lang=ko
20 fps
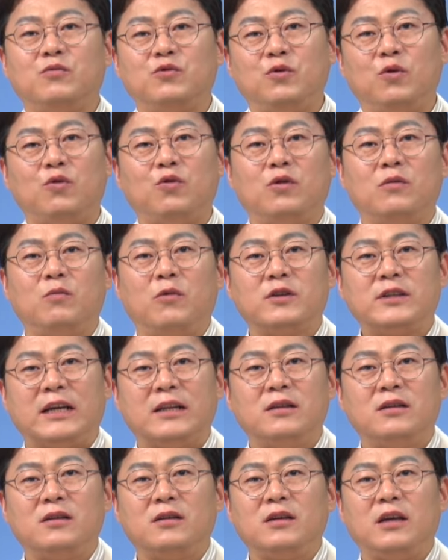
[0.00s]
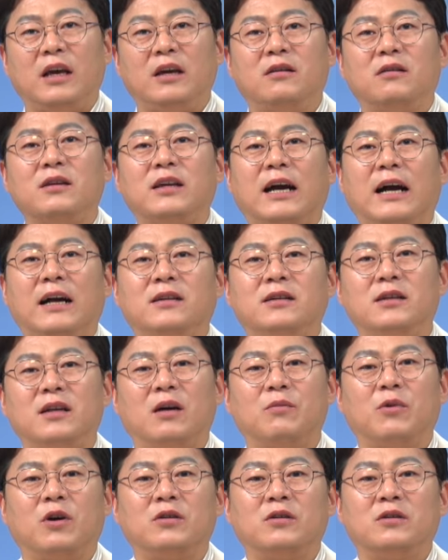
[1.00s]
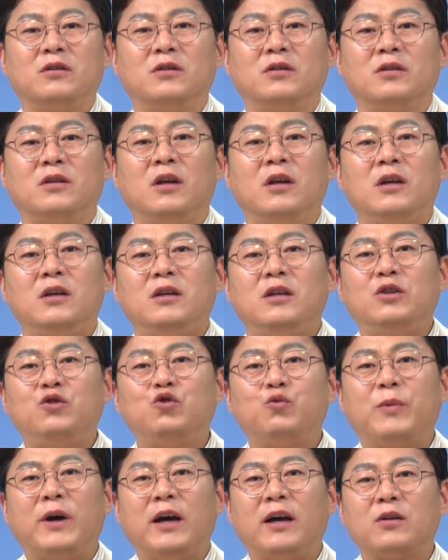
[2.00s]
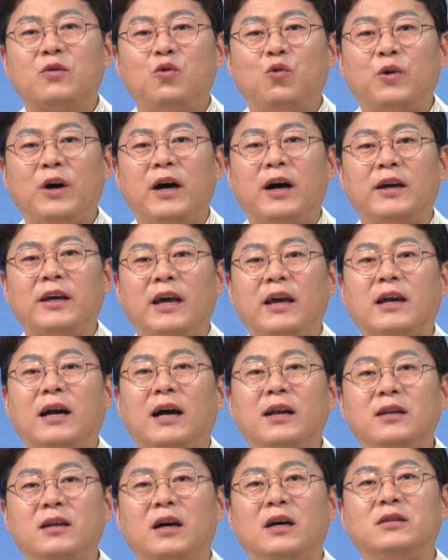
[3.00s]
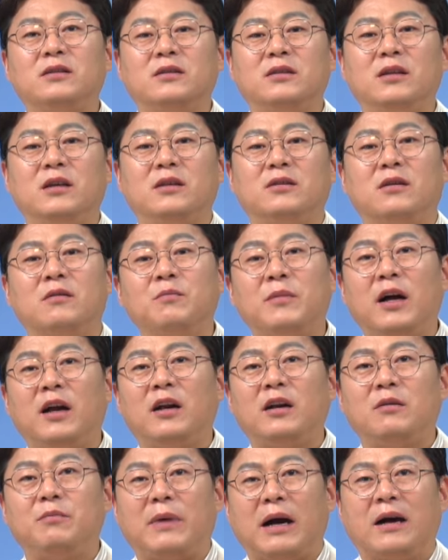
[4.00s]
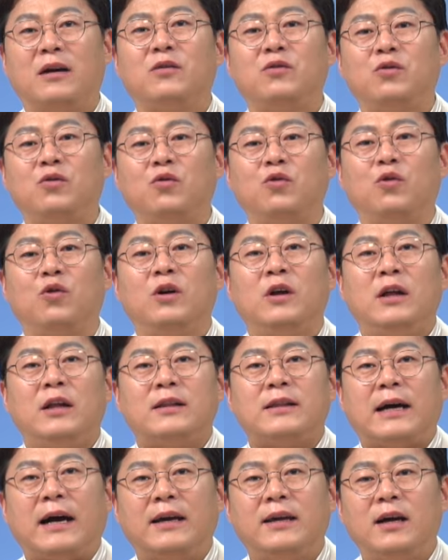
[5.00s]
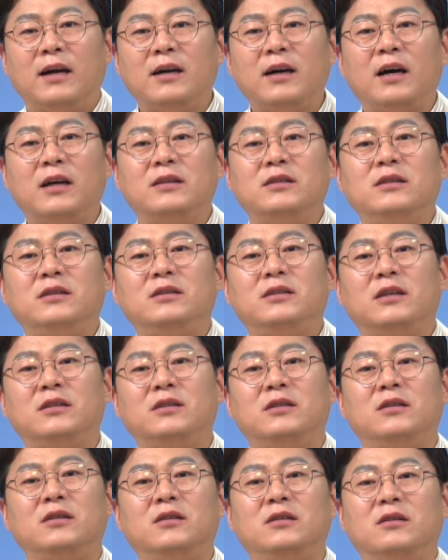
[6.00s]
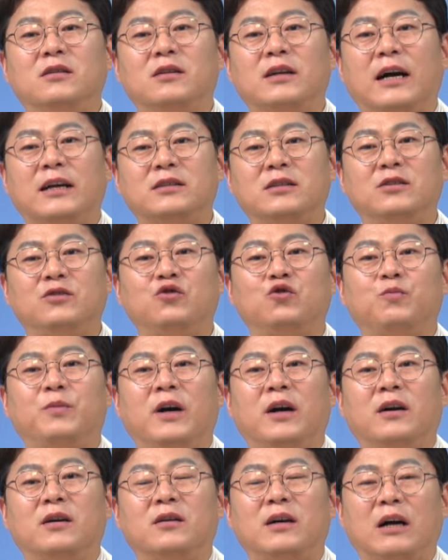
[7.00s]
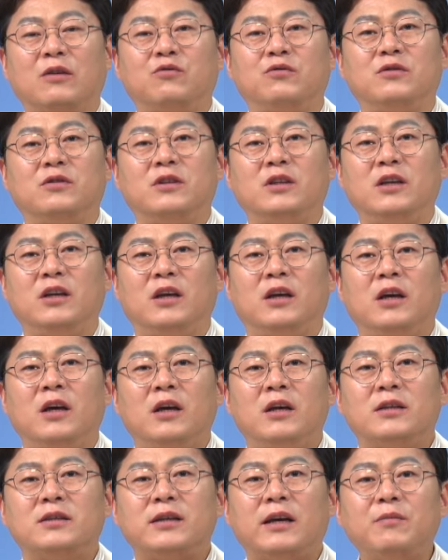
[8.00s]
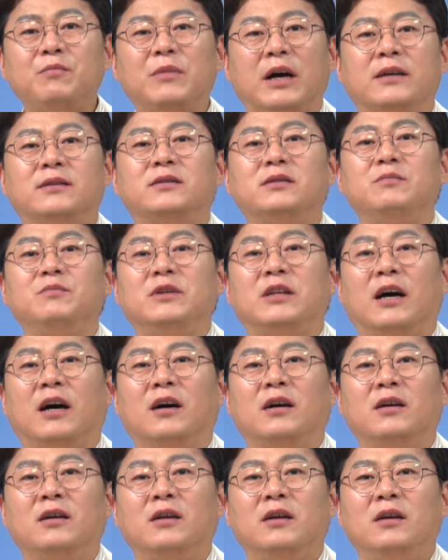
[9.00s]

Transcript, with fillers: 무조건 뭐 찾는 게 이런 게 아니라면은 이 주방 도화의 칼라들이 정말 많고 다양한 이 재질을 가진 주방 가구들이 참 많습니다.